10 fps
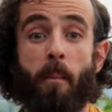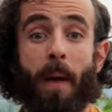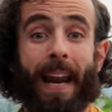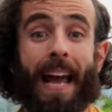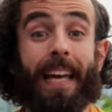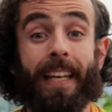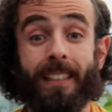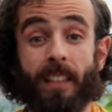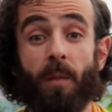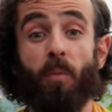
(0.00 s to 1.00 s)
para
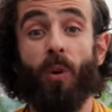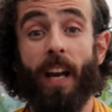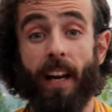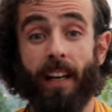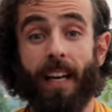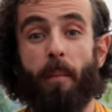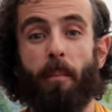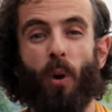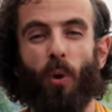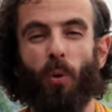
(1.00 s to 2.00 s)
estimular la
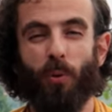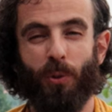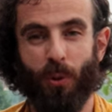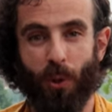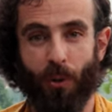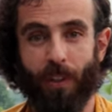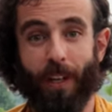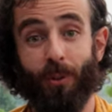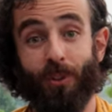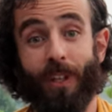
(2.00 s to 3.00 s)
producción de
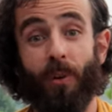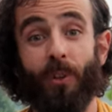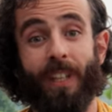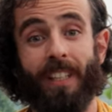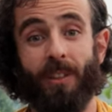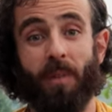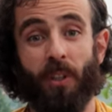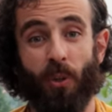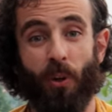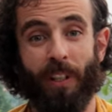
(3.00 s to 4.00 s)
los
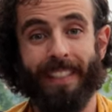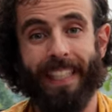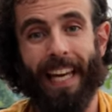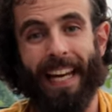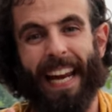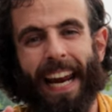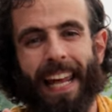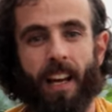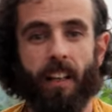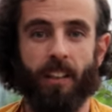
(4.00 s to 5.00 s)
neurotransmisores que
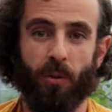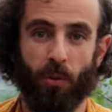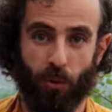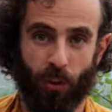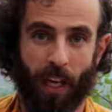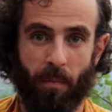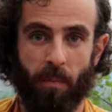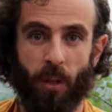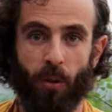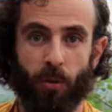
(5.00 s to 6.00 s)
crean estos
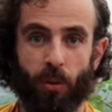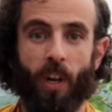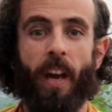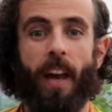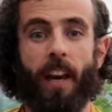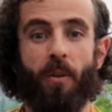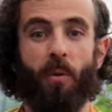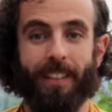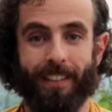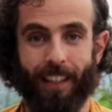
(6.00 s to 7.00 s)
cambios en
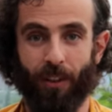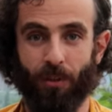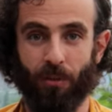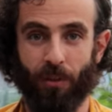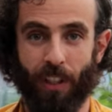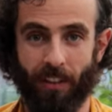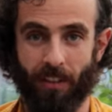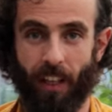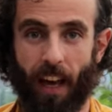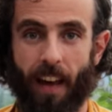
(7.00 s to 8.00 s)
nuestra
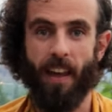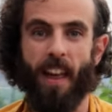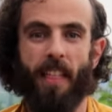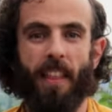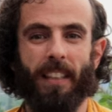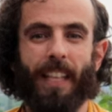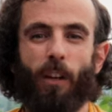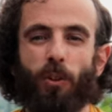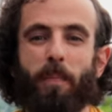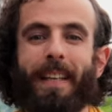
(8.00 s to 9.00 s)
conciencia, desde
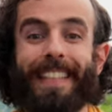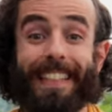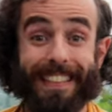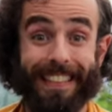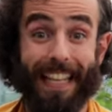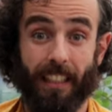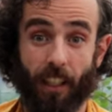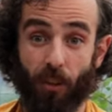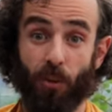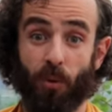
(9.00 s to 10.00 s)
los más
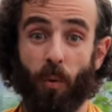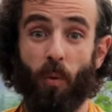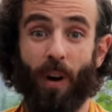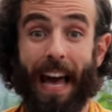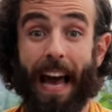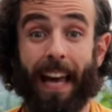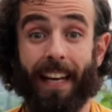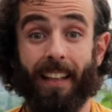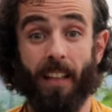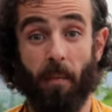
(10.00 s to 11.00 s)
extáticos como la
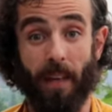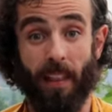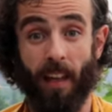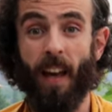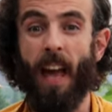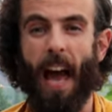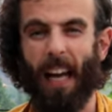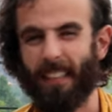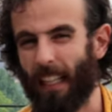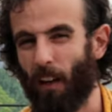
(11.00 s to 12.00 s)
anandamida
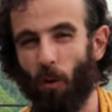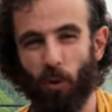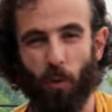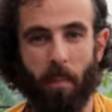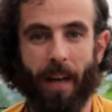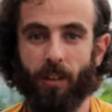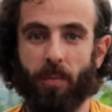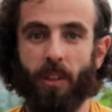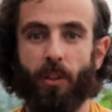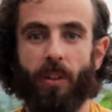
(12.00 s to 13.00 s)
hasta los más
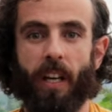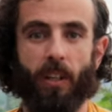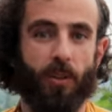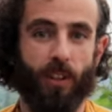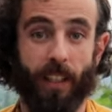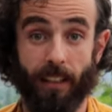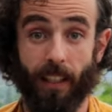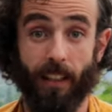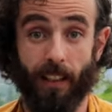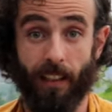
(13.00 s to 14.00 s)
visionarios y
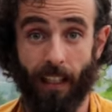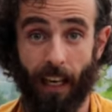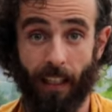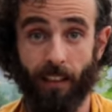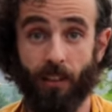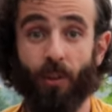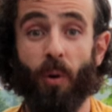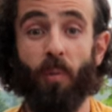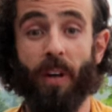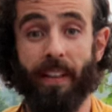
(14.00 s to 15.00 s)
trascendentales
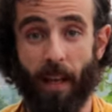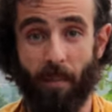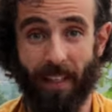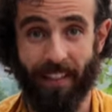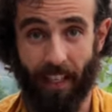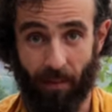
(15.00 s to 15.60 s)
como el de